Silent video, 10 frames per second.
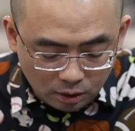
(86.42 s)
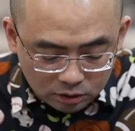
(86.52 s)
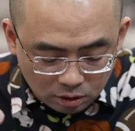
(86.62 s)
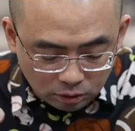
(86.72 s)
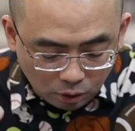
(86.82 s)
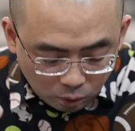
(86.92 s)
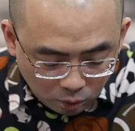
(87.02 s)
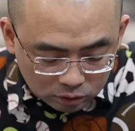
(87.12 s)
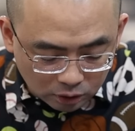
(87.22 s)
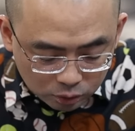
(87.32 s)
然后呢
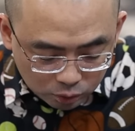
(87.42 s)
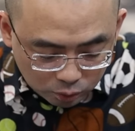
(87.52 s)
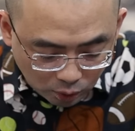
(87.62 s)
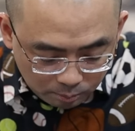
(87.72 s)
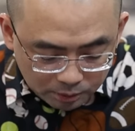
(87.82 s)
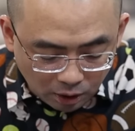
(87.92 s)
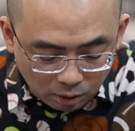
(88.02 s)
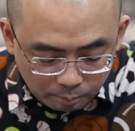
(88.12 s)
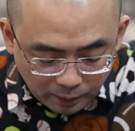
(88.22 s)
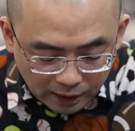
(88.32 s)
获呢全票
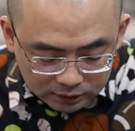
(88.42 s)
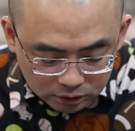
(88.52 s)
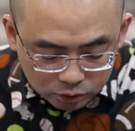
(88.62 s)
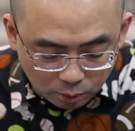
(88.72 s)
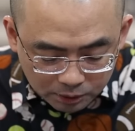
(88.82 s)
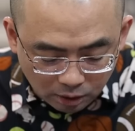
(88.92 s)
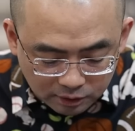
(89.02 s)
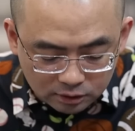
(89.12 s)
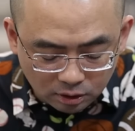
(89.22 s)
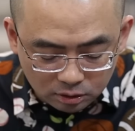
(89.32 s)
八十九票
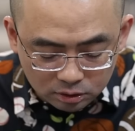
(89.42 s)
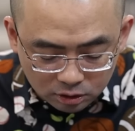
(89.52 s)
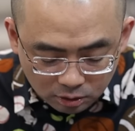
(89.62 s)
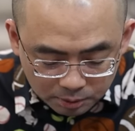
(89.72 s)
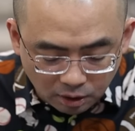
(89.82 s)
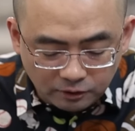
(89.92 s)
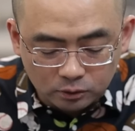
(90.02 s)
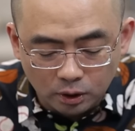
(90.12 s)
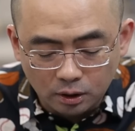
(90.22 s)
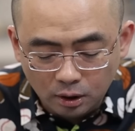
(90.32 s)
赞成，零票
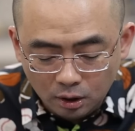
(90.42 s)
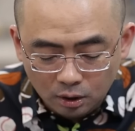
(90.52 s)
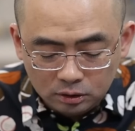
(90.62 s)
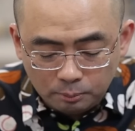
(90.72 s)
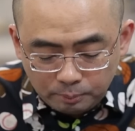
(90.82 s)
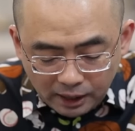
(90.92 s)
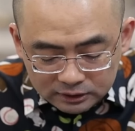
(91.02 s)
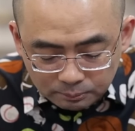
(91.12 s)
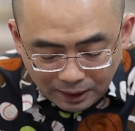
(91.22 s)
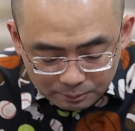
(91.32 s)
反对。那八
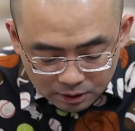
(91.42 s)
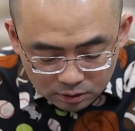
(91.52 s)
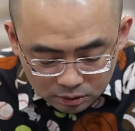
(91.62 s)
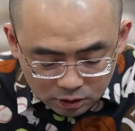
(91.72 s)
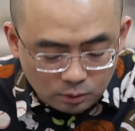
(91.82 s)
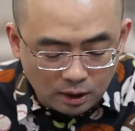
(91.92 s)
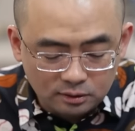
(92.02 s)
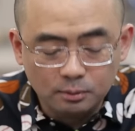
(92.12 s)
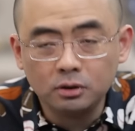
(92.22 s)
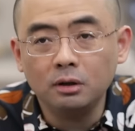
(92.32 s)
十八名议员
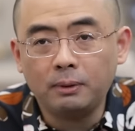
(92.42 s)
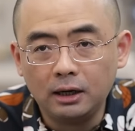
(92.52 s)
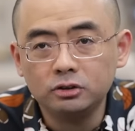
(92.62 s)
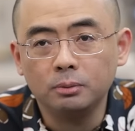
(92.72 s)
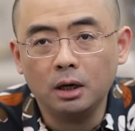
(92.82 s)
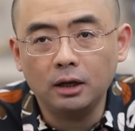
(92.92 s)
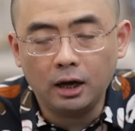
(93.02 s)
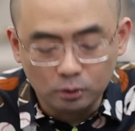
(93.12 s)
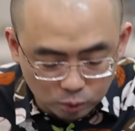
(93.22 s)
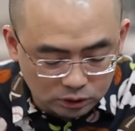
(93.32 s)
怎么投了八十九票呢？
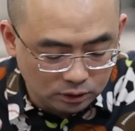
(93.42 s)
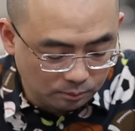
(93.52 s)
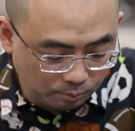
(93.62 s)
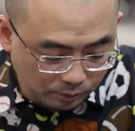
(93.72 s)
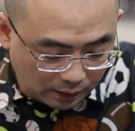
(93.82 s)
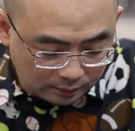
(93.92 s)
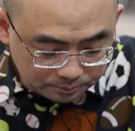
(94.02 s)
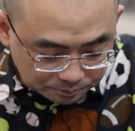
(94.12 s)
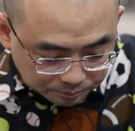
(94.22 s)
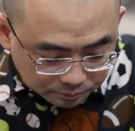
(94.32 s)
还有主席啊。
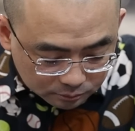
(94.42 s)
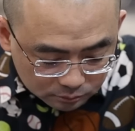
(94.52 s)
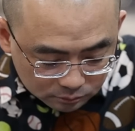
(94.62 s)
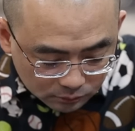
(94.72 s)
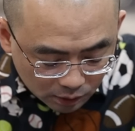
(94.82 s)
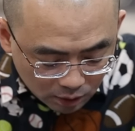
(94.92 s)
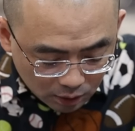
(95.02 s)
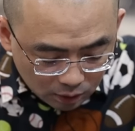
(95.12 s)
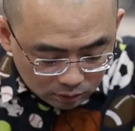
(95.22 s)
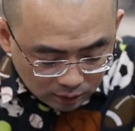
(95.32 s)

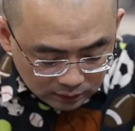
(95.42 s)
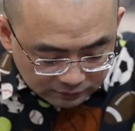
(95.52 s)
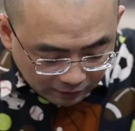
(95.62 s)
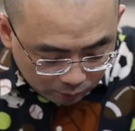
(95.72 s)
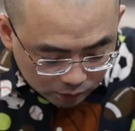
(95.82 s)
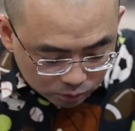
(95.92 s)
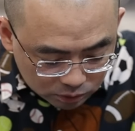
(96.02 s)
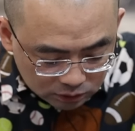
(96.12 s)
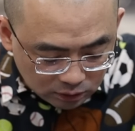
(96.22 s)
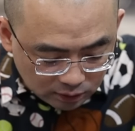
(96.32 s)
那立法会主
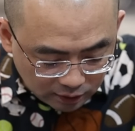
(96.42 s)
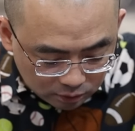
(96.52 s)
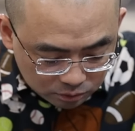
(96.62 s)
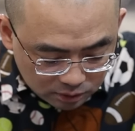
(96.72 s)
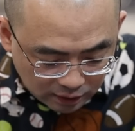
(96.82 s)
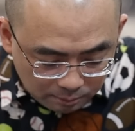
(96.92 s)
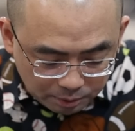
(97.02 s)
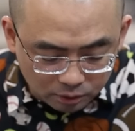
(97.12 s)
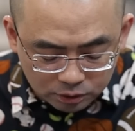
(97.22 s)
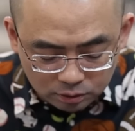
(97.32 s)
席梁君彦
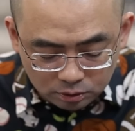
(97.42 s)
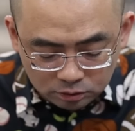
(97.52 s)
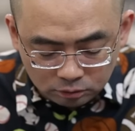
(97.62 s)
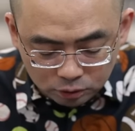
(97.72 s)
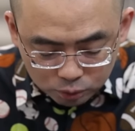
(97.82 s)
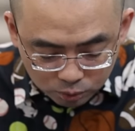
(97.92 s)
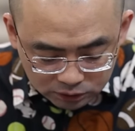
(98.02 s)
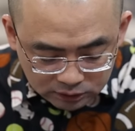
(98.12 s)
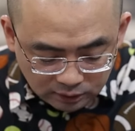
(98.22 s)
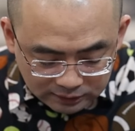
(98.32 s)
表示，他说：“主
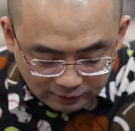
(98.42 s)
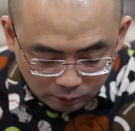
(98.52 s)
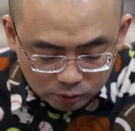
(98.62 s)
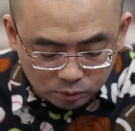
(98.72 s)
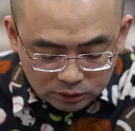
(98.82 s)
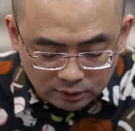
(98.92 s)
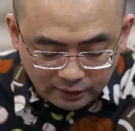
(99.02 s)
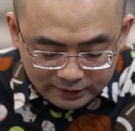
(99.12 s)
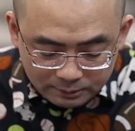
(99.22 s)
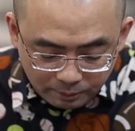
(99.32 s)
席呢，立法会主席
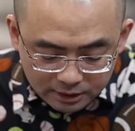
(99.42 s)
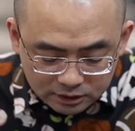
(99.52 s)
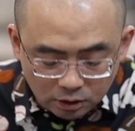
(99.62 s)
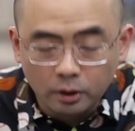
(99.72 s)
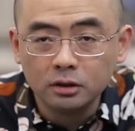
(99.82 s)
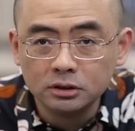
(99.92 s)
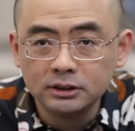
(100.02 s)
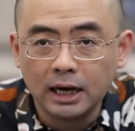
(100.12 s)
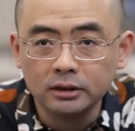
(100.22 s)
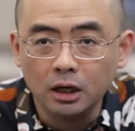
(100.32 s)
在一般情况之
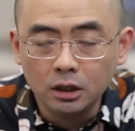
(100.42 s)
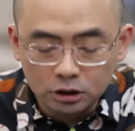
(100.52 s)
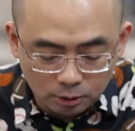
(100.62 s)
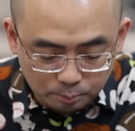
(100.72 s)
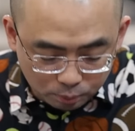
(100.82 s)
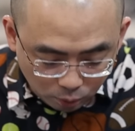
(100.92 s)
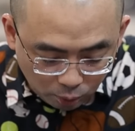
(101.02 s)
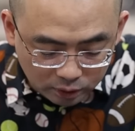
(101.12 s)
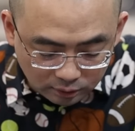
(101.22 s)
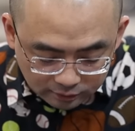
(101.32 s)
下呢，是不
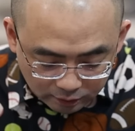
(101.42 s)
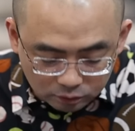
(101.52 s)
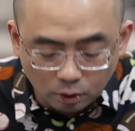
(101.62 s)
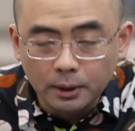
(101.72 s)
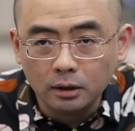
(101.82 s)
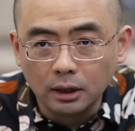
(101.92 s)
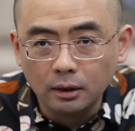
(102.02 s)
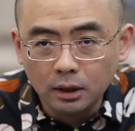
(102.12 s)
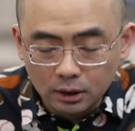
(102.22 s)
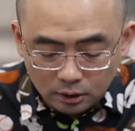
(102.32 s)
会呢参与投票的。
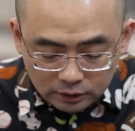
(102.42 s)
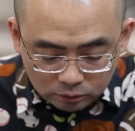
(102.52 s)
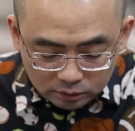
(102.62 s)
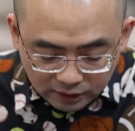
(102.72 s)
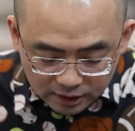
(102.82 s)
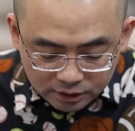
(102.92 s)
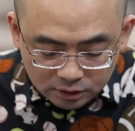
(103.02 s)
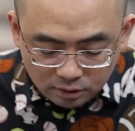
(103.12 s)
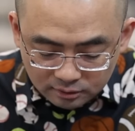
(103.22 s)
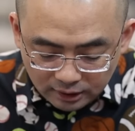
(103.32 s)
他说，但
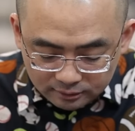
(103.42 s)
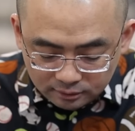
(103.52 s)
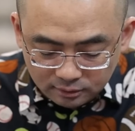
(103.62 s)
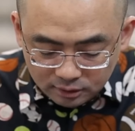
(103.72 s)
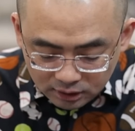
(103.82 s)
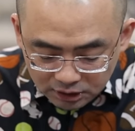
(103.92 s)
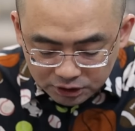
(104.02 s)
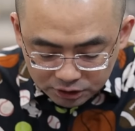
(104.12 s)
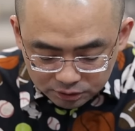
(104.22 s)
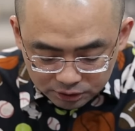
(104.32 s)
是在此
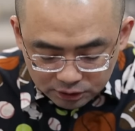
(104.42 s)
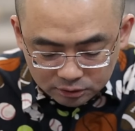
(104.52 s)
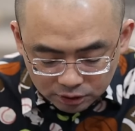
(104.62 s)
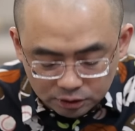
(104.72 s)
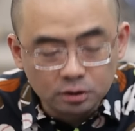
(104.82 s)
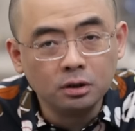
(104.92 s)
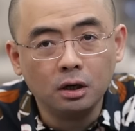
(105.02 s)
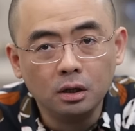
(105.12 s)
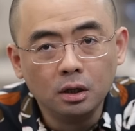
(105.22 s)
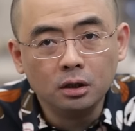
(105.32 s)
历史性的时
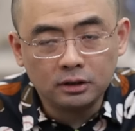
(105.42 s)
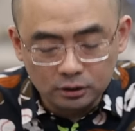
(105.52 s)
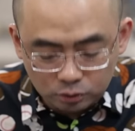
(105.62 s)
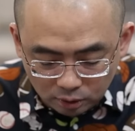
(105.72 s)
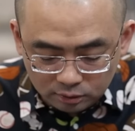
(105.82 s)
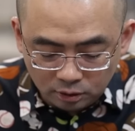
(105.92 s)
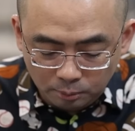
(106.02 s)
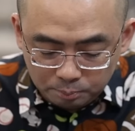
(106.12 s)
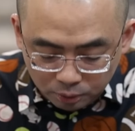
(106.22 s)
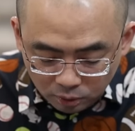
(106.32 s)
刻，他选择
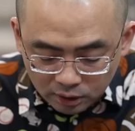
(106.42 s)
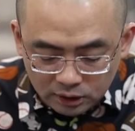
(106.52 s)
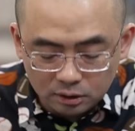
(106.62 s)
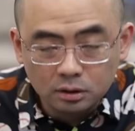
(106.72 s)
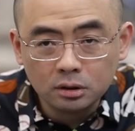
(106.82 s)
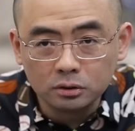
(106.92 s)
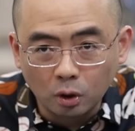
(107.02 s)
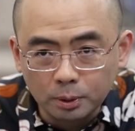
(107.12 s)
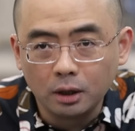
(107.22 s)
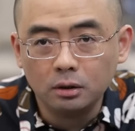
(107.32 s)
破例要
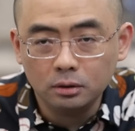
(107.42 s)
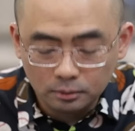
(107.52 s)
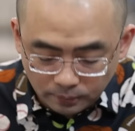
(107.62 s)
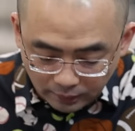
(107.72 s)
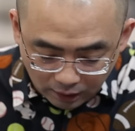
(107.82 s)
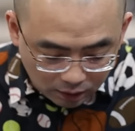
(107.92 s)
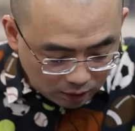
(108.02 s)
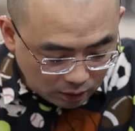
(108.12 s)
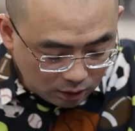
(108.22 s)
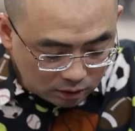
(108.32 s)
投票，啊，
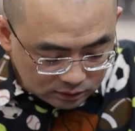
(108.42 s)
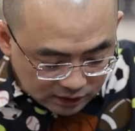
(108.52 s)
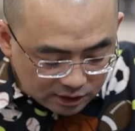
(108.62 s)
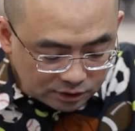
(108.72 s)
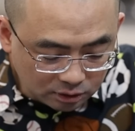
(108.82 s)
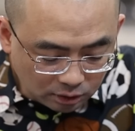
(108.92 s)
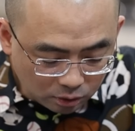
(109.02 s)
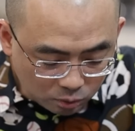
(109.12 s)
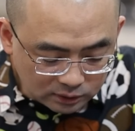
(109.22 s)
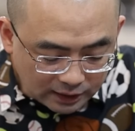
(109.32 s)
见证呢
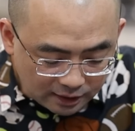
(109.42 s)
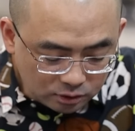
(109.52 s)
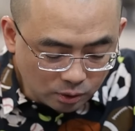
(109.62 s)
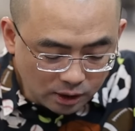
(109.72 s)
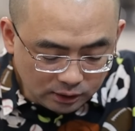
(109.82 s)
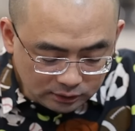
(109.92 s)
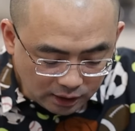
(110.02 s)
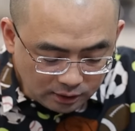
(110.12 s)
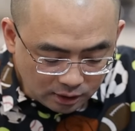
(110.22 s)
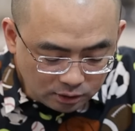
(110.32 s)
国家安全
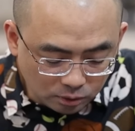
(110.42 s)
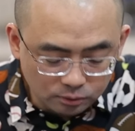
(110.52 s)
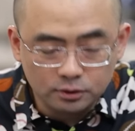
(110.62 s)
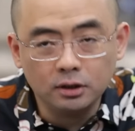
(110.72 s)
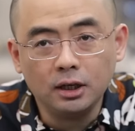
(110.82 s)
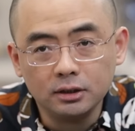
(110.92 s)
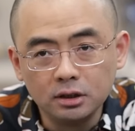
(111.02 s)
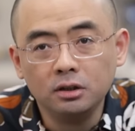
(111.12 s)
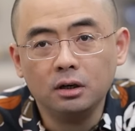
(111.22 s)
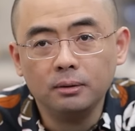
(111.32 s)
人人有责的一
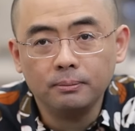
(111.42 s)
刻